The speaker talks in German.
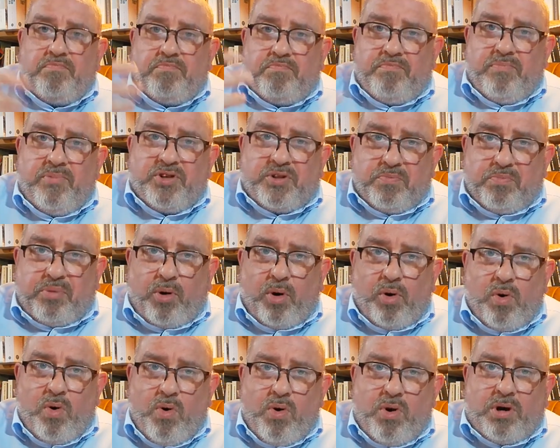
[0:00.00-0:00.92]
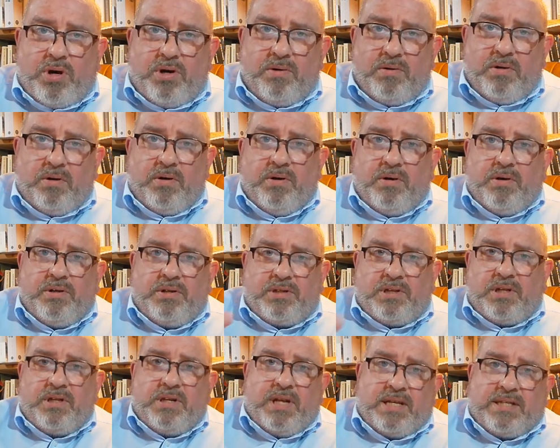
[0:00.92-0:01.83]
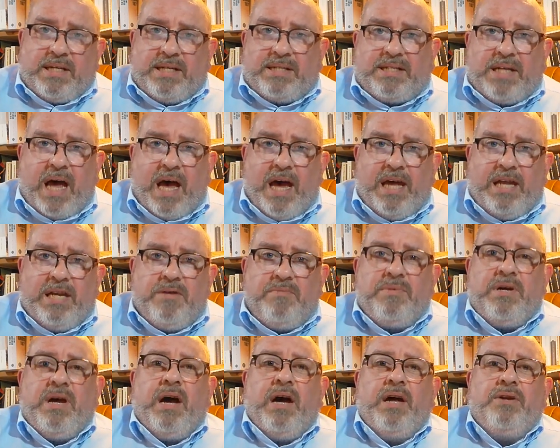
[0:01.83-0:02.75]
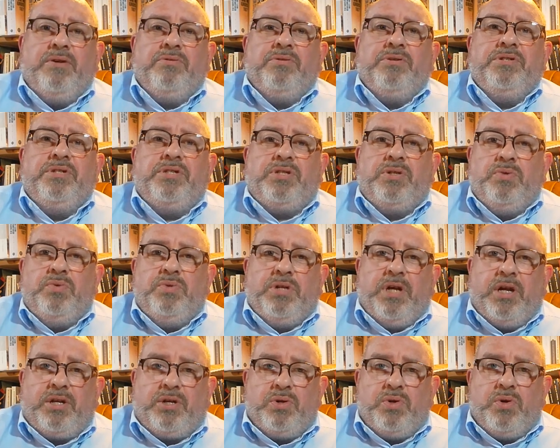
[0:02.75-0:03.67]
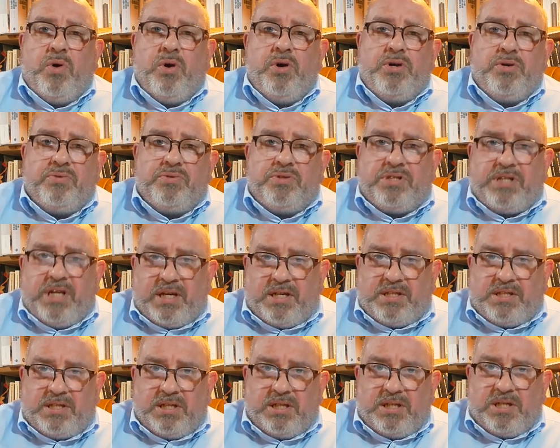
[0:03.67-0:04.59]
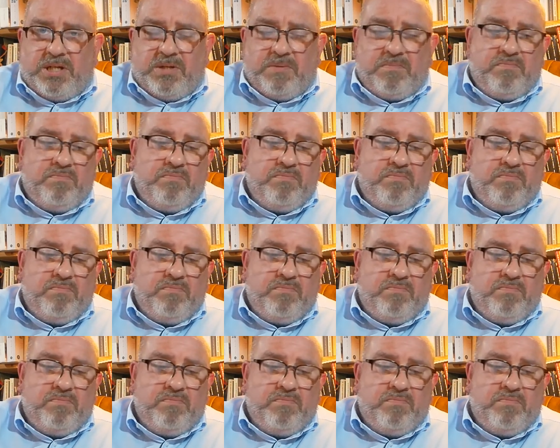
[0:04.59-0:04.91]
Das ist ein Prolog und der setzt ein im Jahr 1969.